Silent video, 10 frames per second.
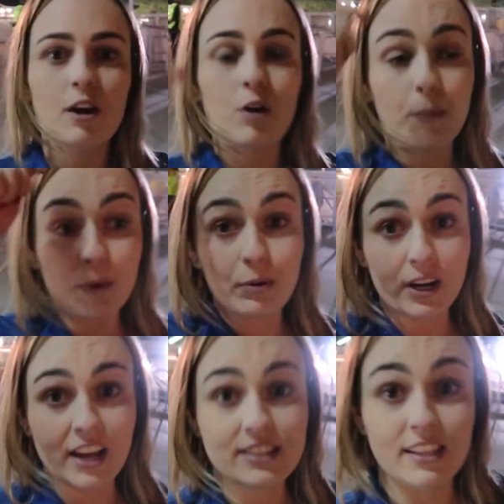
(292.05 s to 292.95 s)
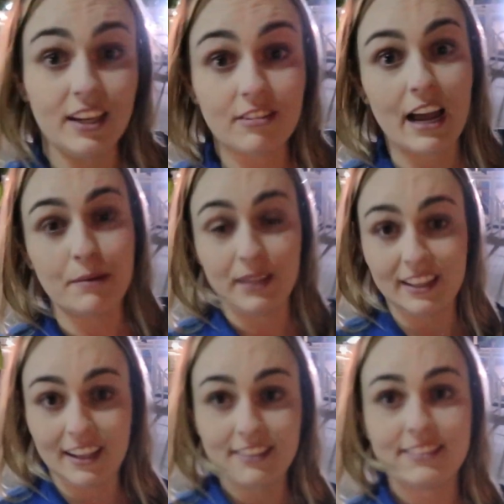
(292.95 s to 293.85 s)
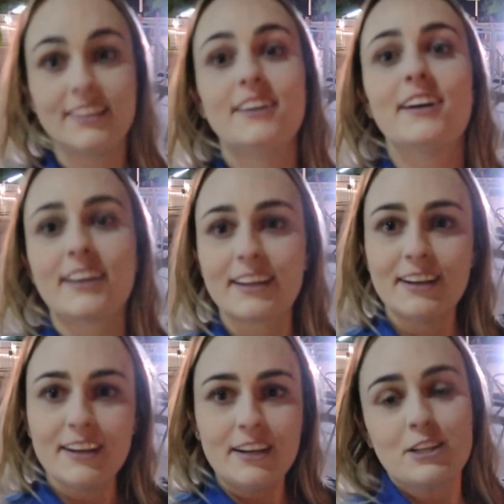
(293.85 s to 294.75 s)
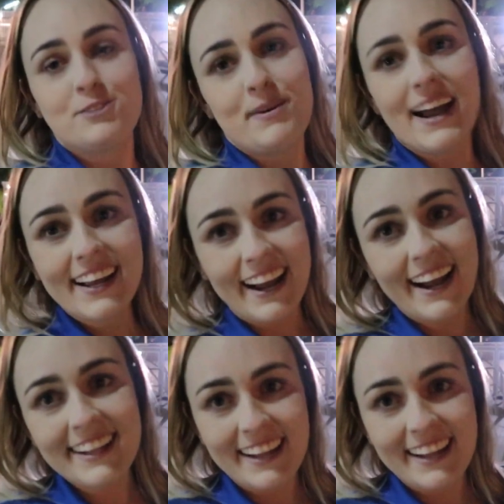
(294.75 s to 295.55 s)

Qual é o seu nome? Bonezinho, Camila. Qual que é nome? De onde? De BH, claro.